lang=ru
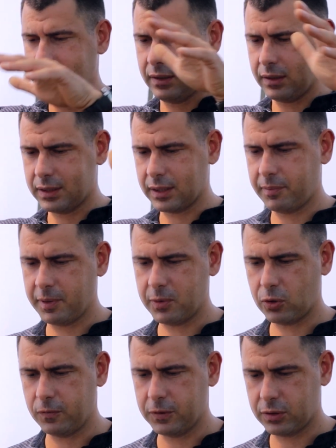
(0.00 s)
делается, к
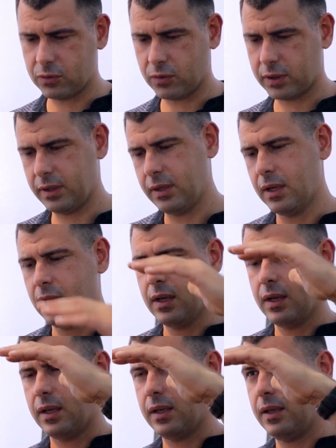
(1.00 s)
примеру, высокой,
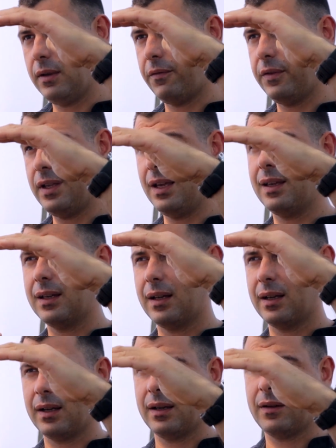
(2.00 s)
и в ней
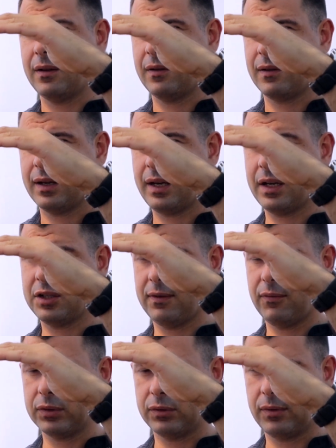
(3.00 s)

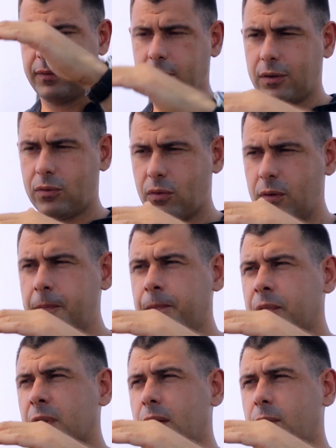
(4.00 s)
горячий воздух вверху,
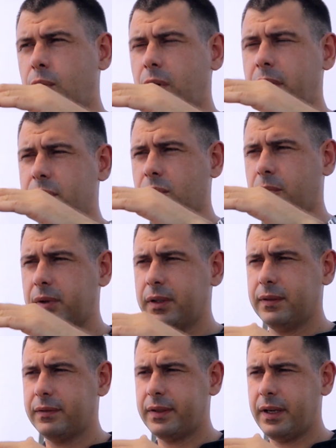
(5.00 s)
более
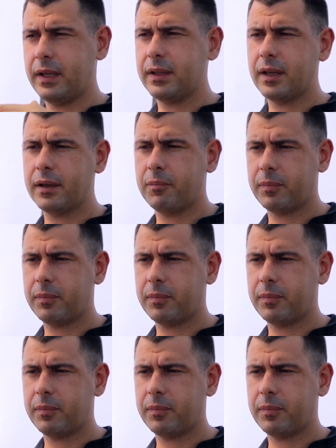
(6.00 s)
теплый средний